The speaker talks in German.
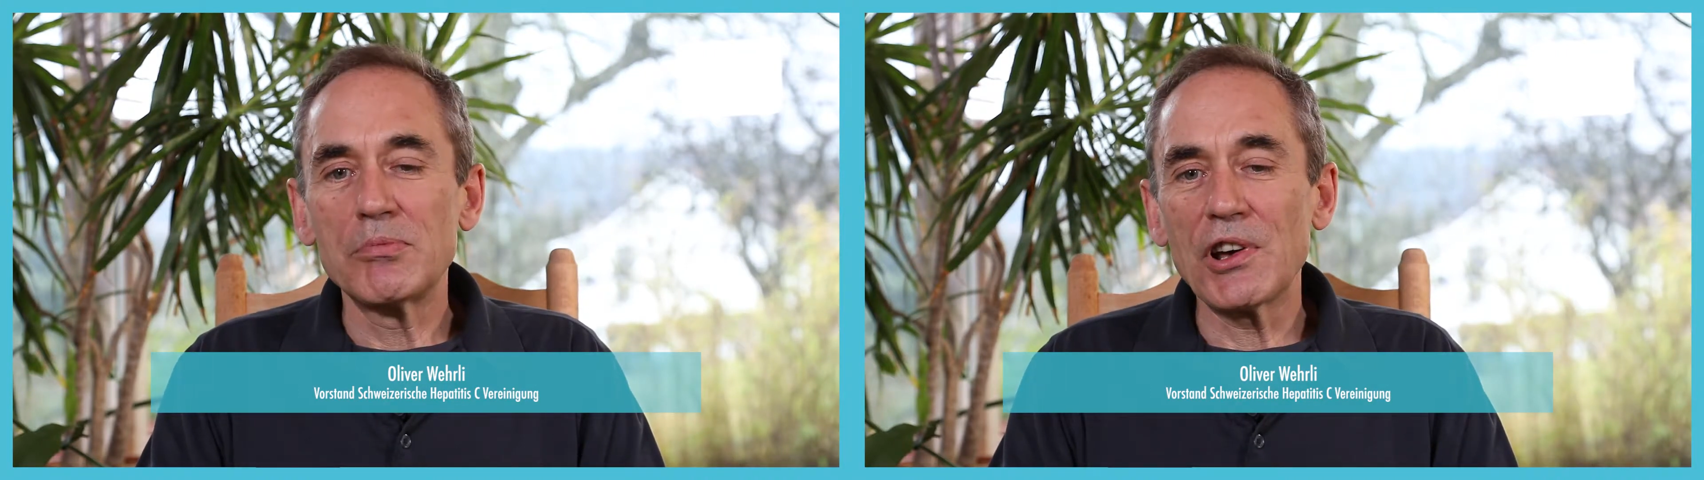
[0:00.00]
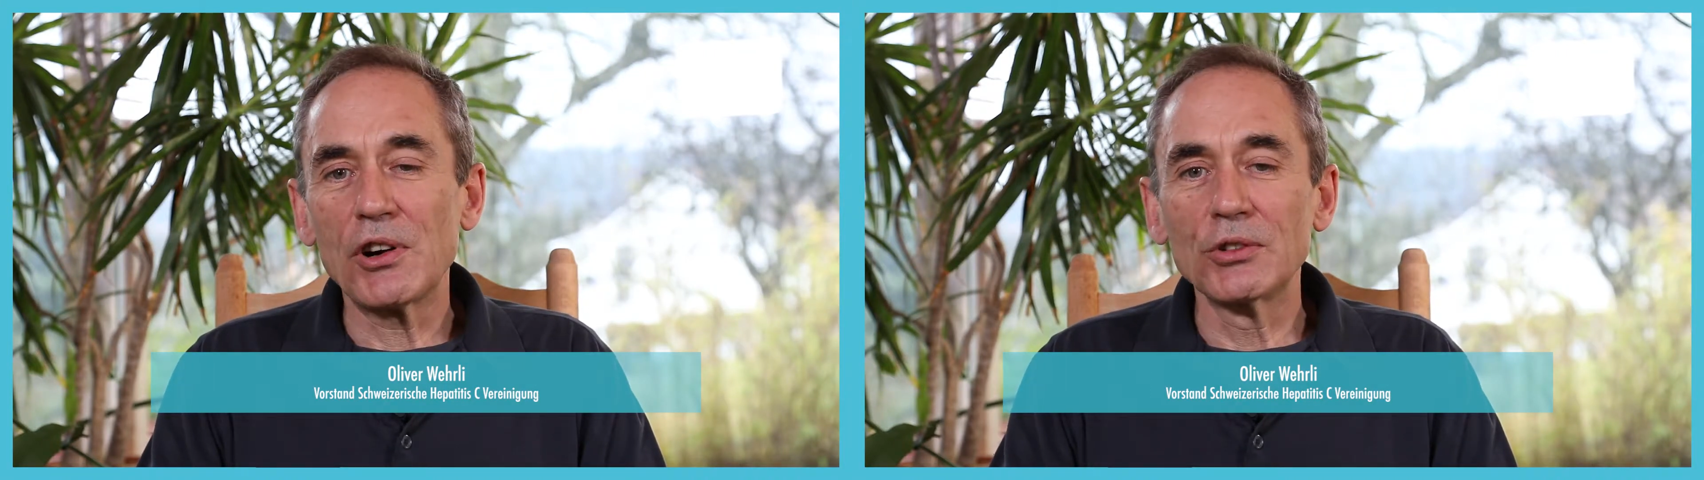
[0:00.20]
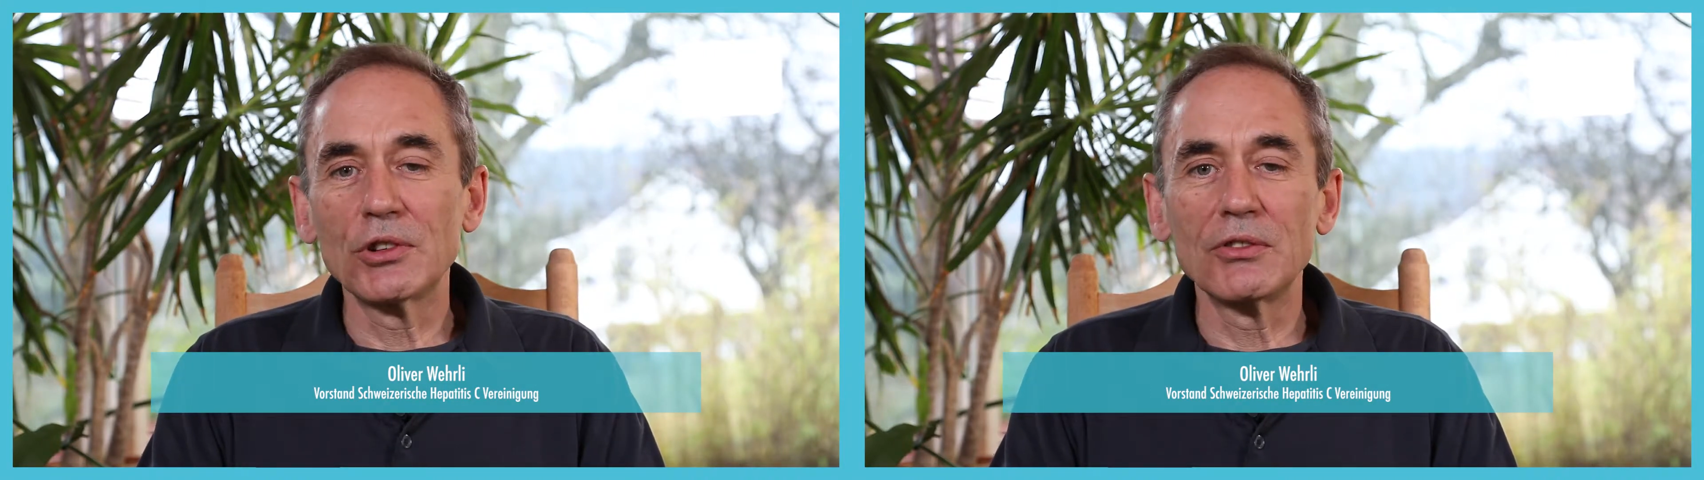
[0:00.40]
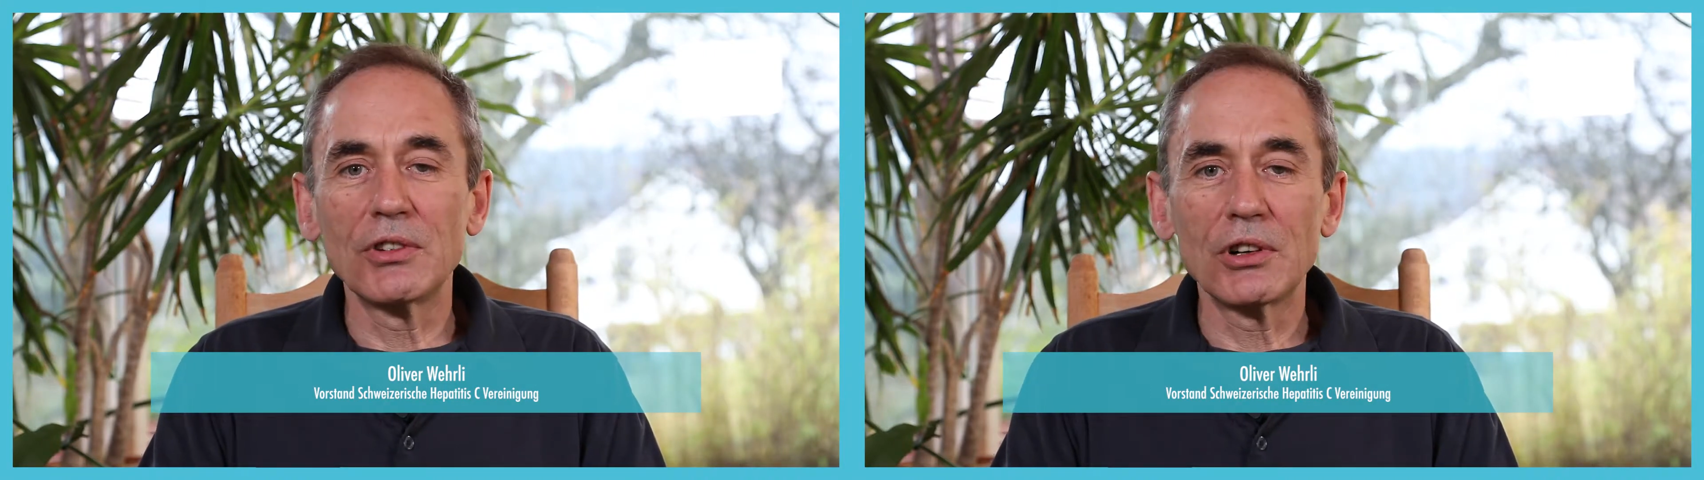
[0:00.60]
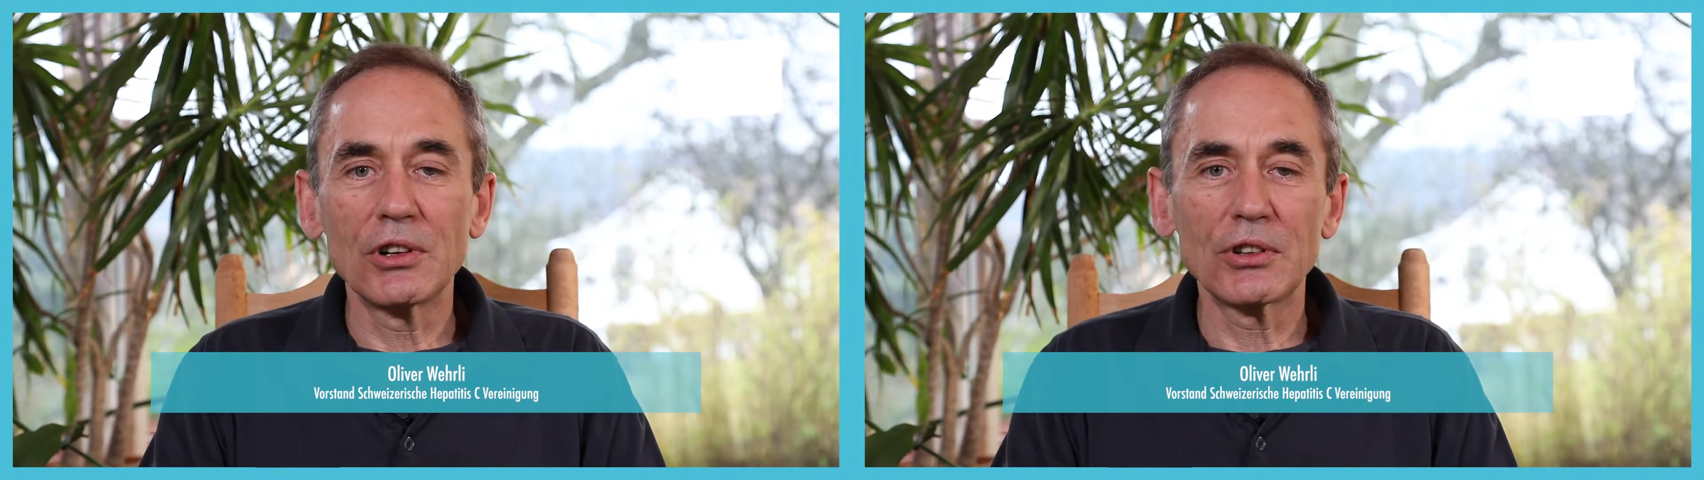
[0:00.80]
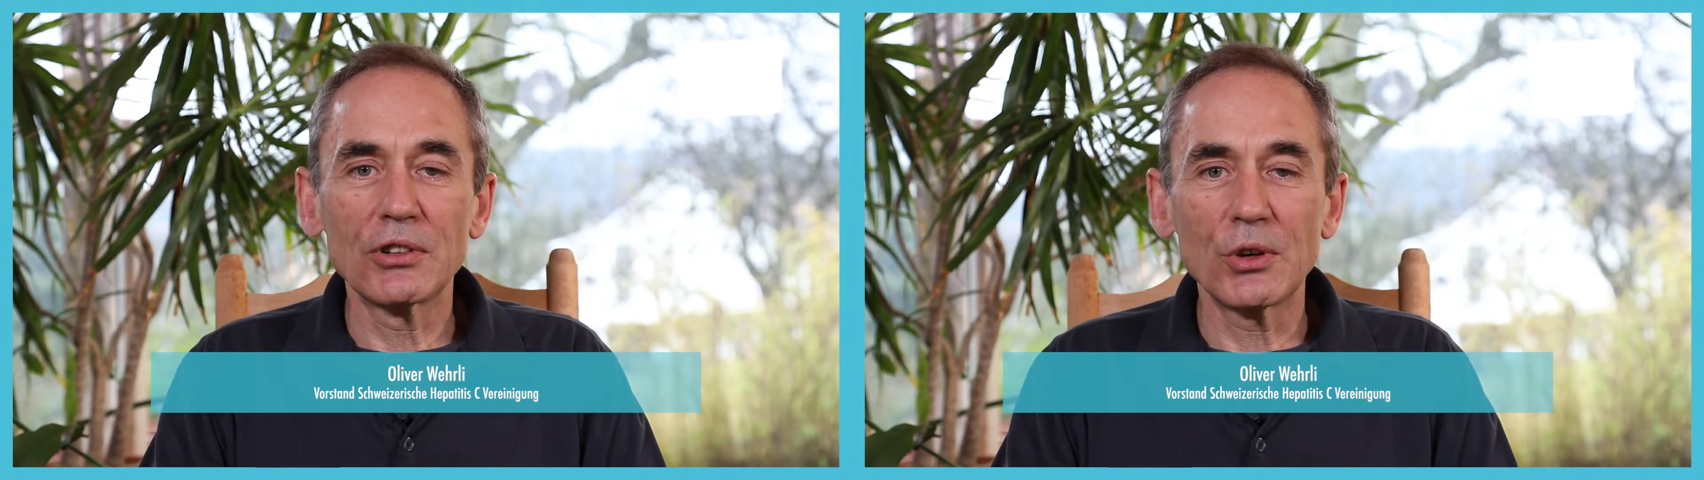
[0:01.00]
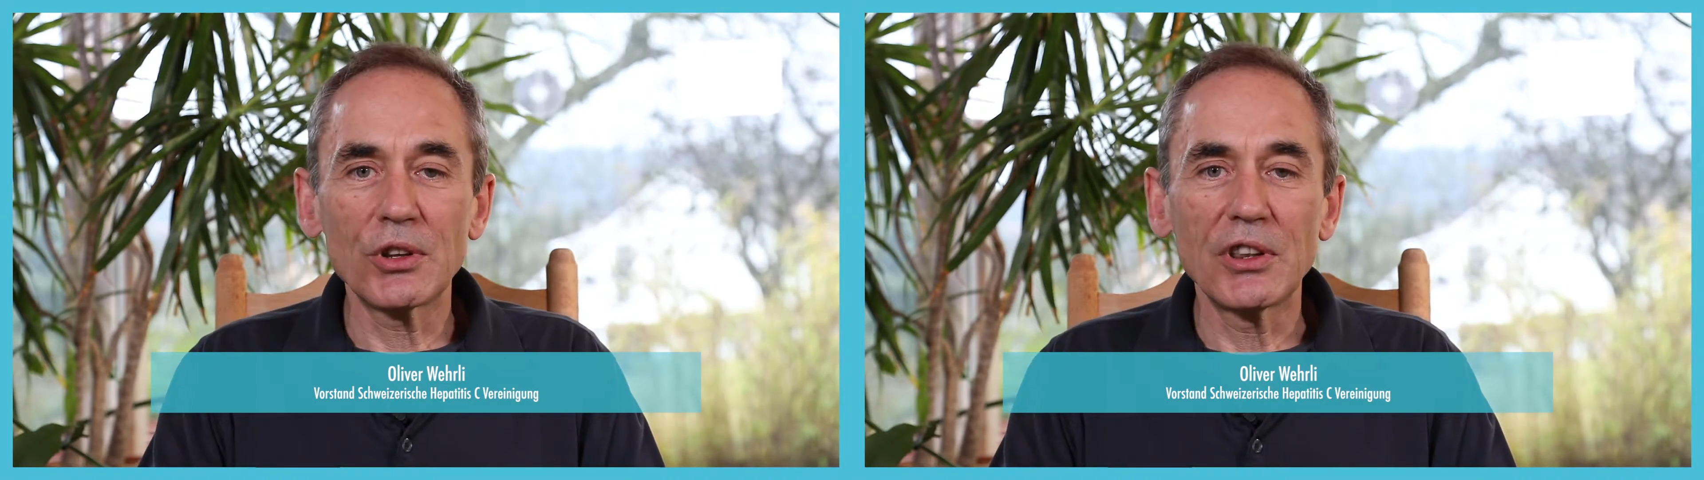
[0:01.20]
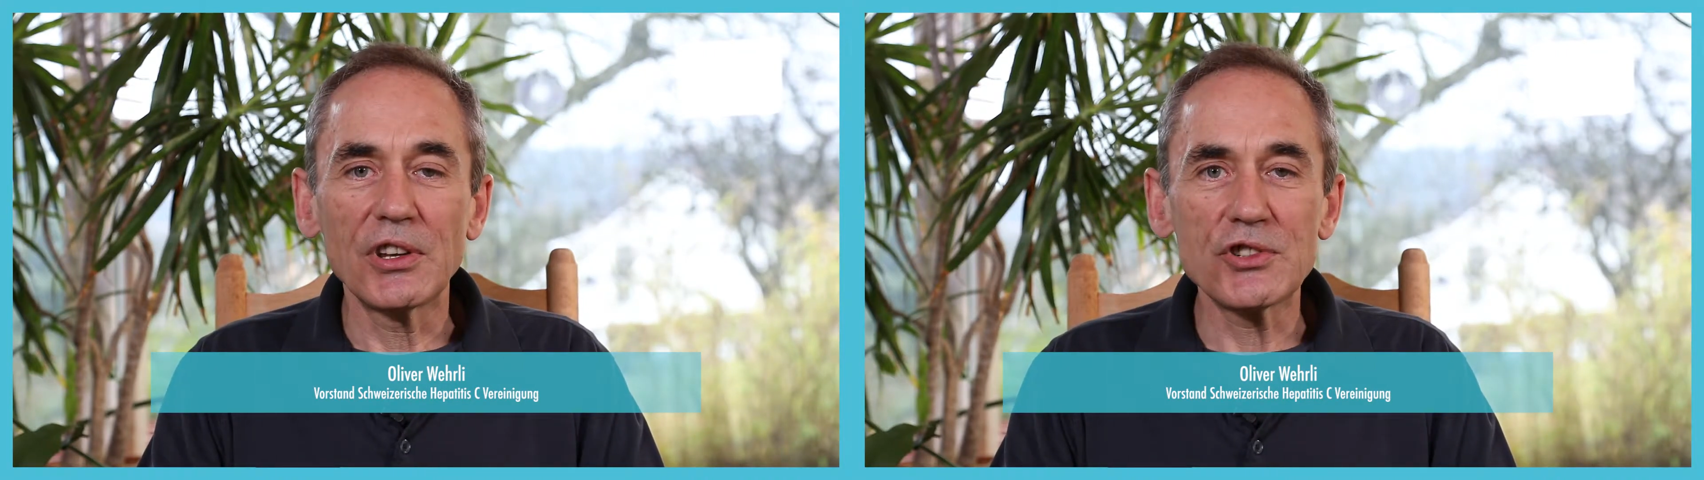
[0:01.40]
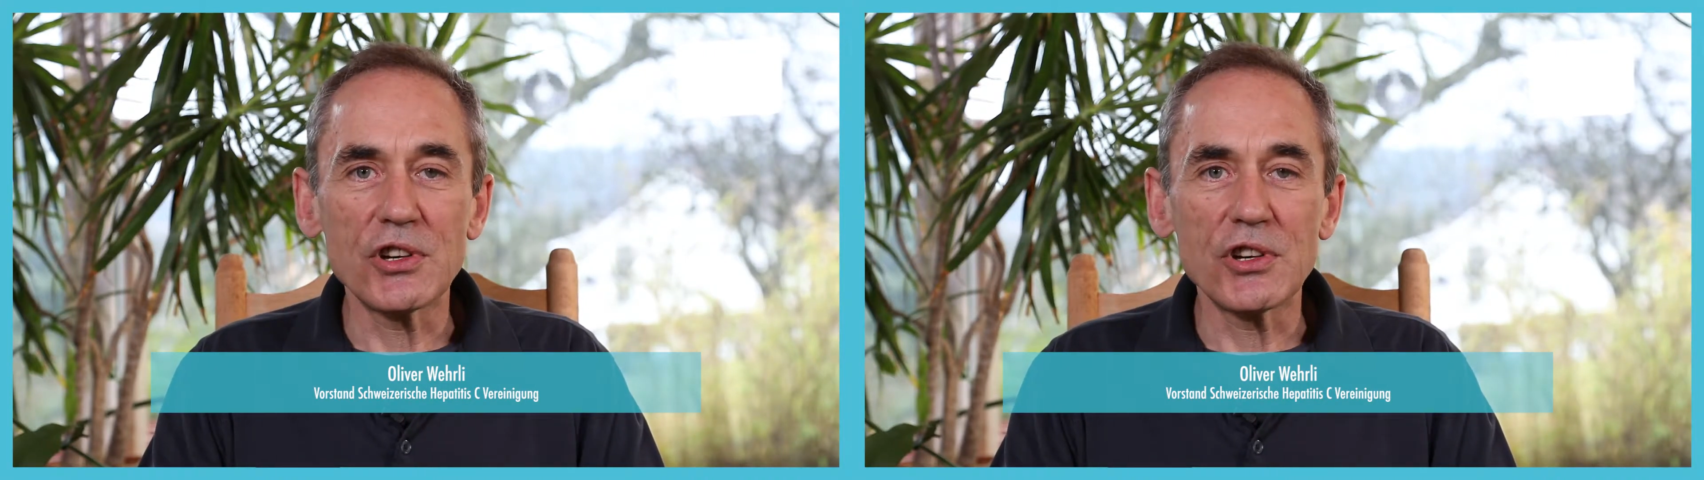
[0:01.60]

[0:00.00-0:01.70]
Behandlung war deutlich